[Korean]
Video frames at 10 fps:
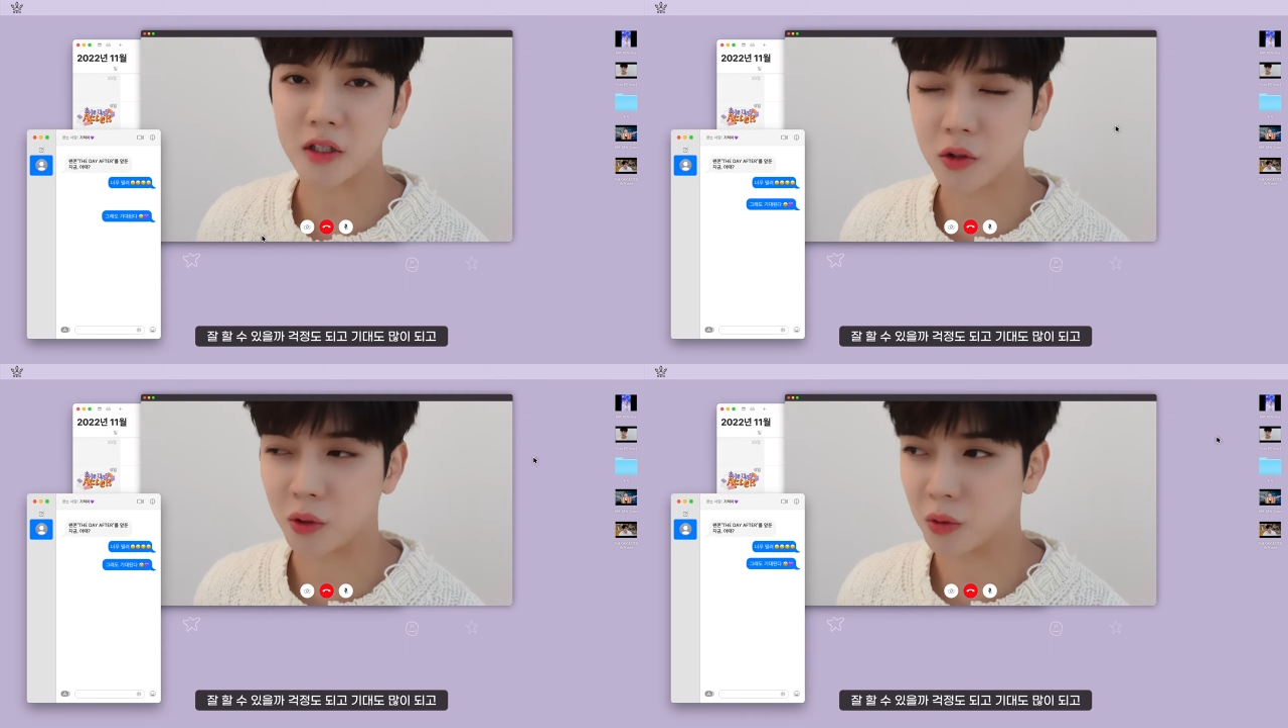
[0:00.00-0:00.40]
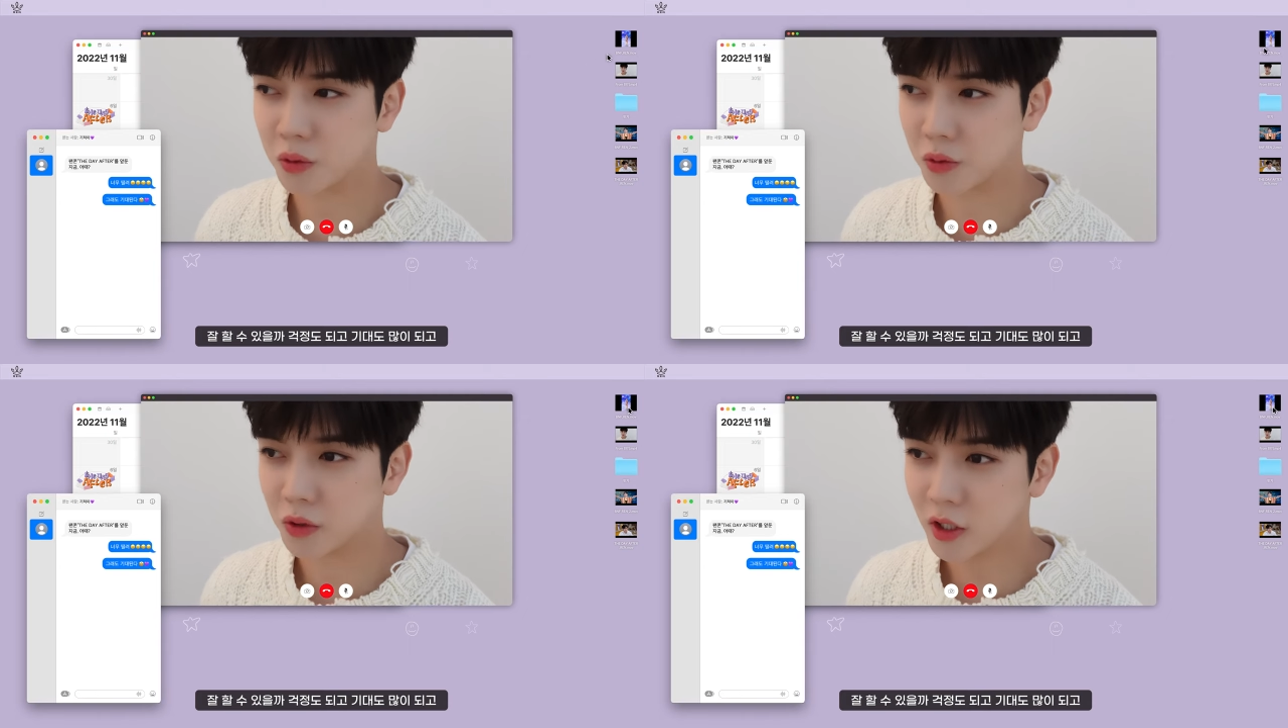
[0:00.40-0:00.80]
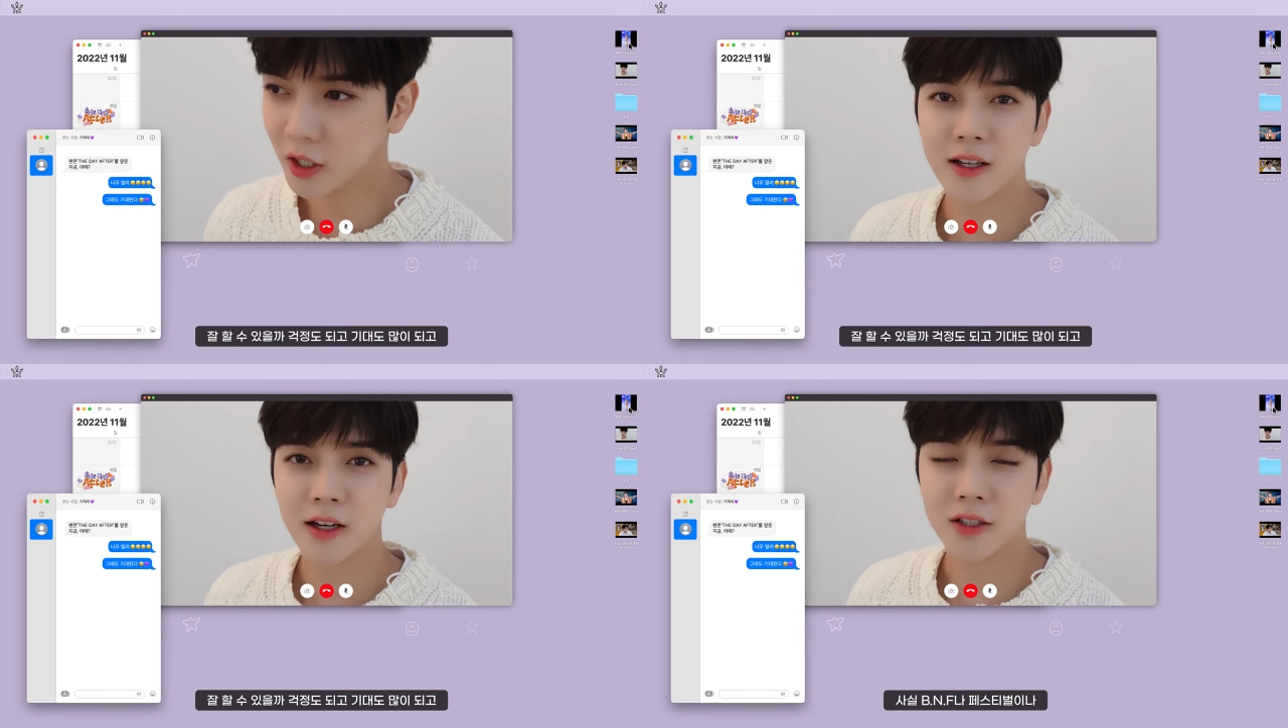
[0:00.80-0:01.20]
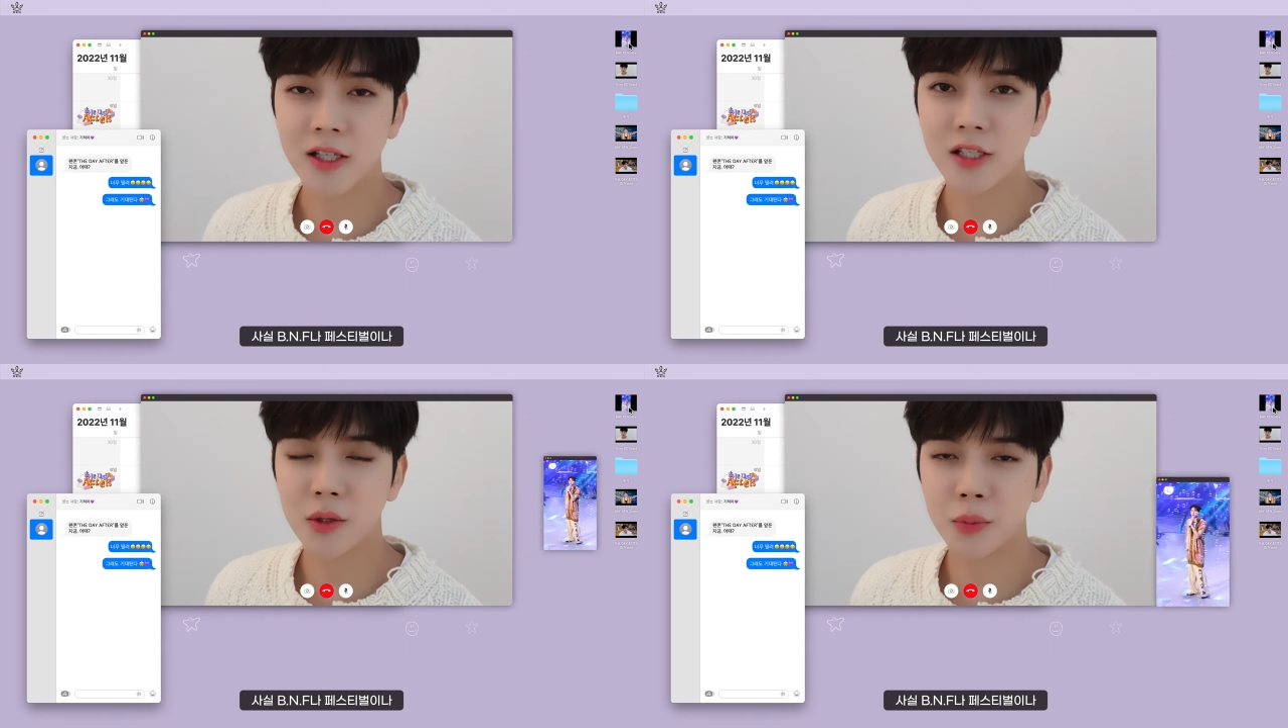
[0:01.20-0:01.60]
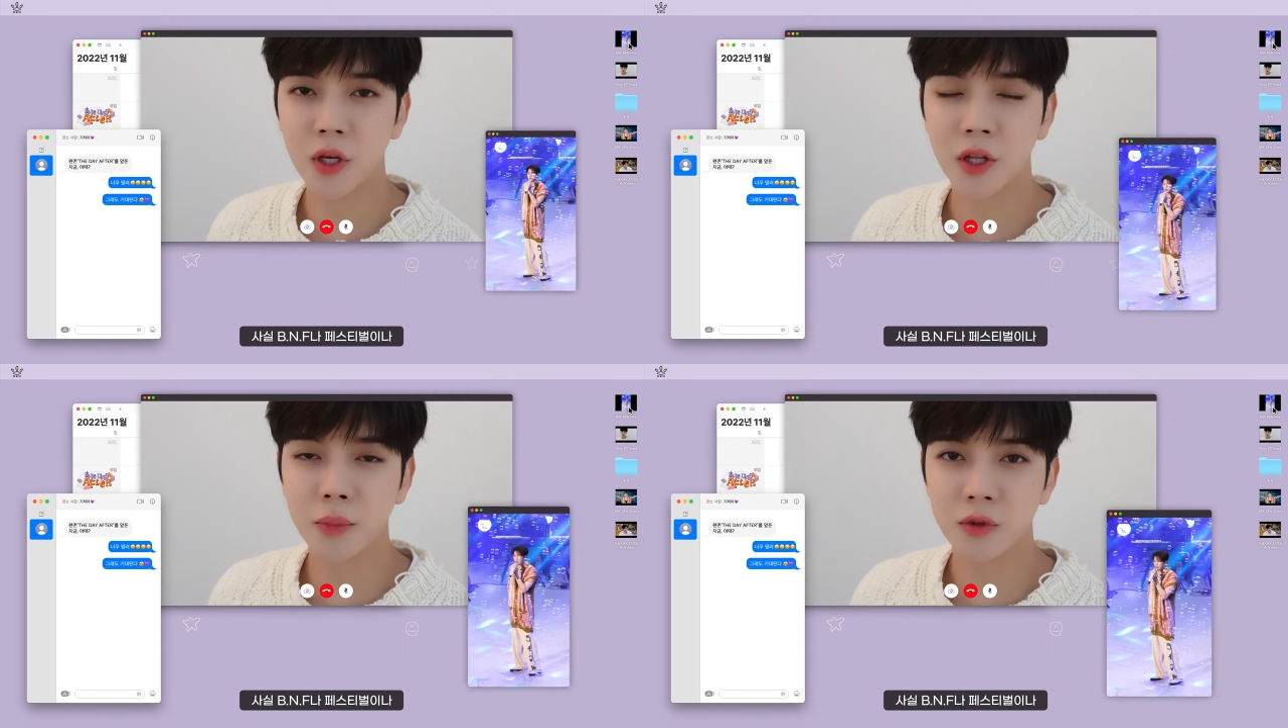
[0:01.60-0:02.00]
되고, 사실
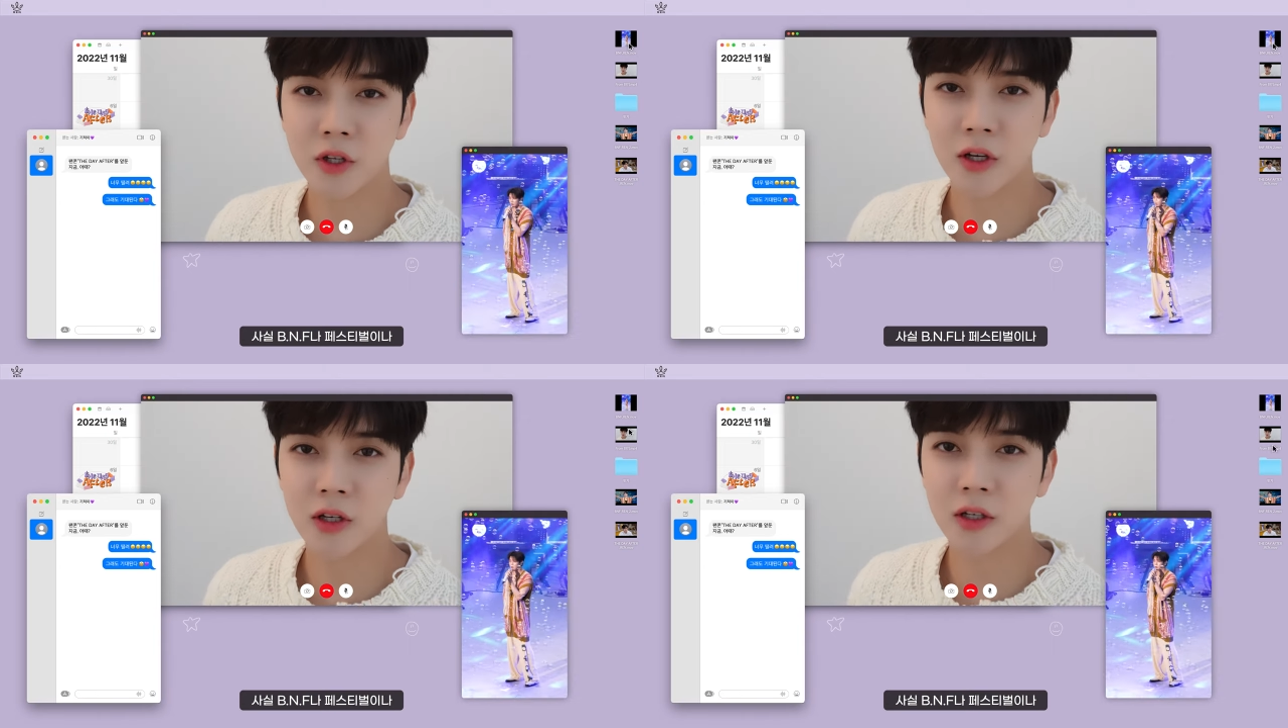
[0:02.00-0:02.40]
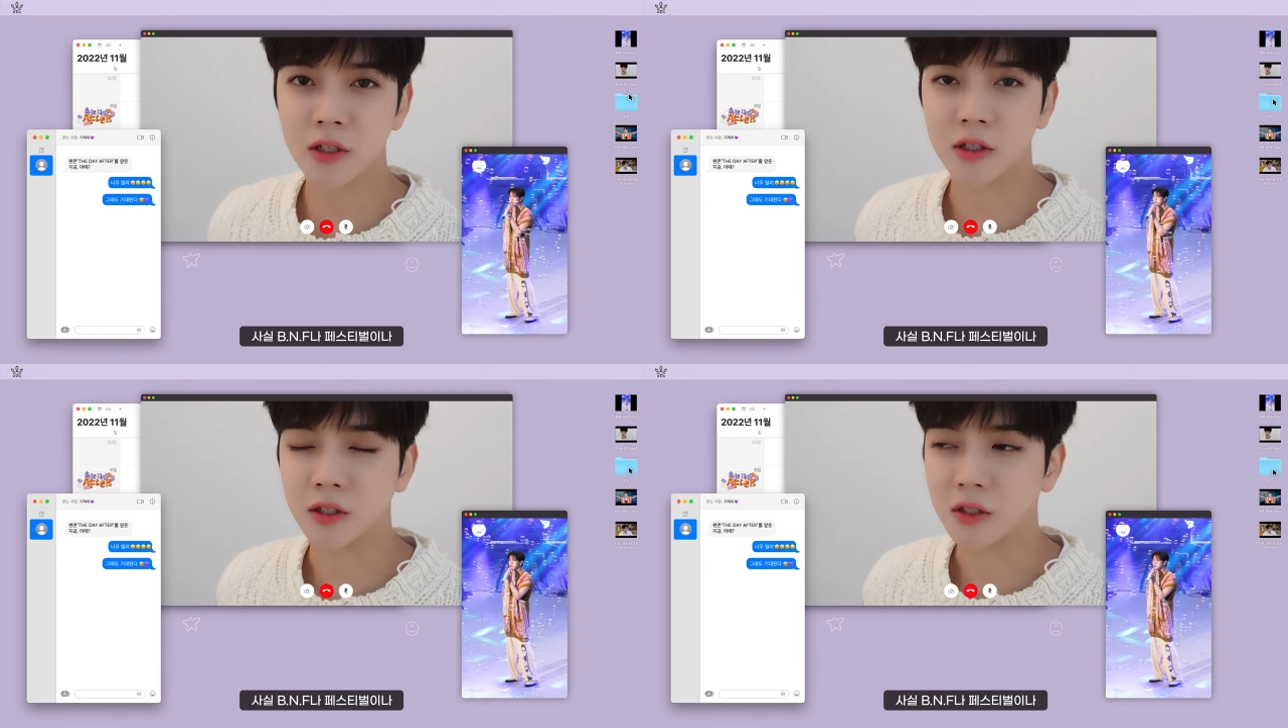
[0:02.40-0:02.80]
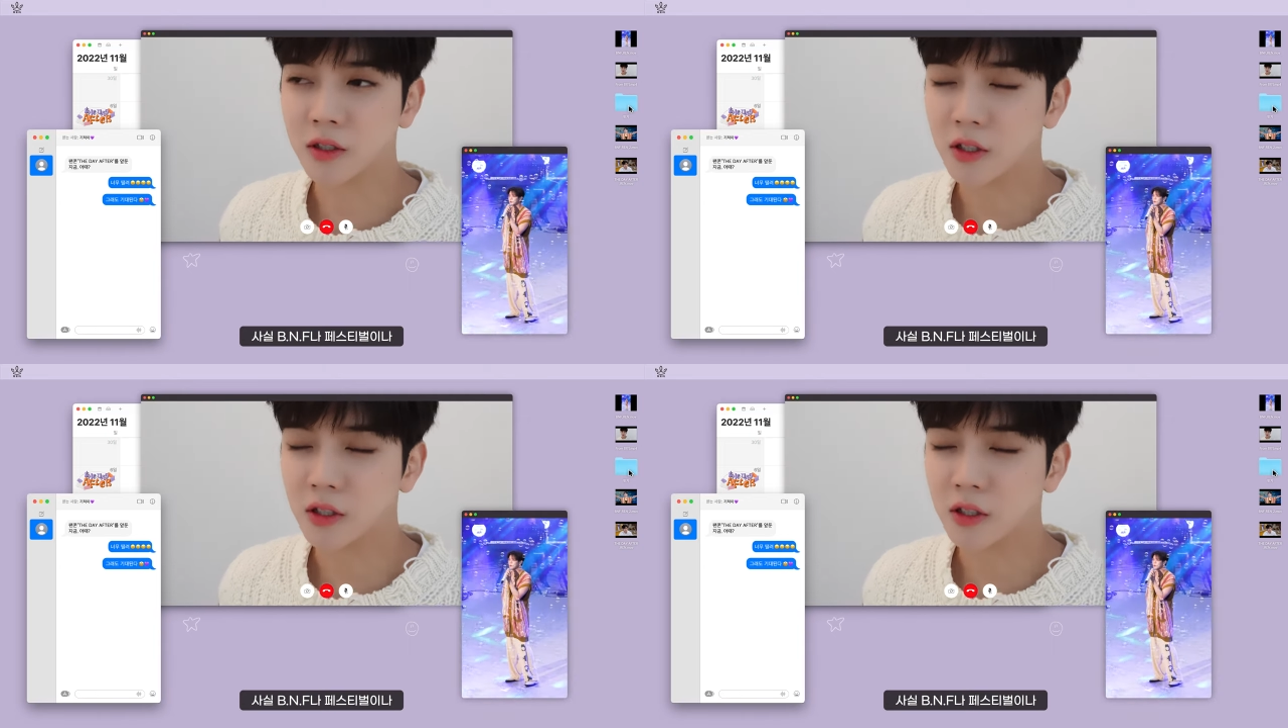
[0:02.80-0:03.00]
비엔에프나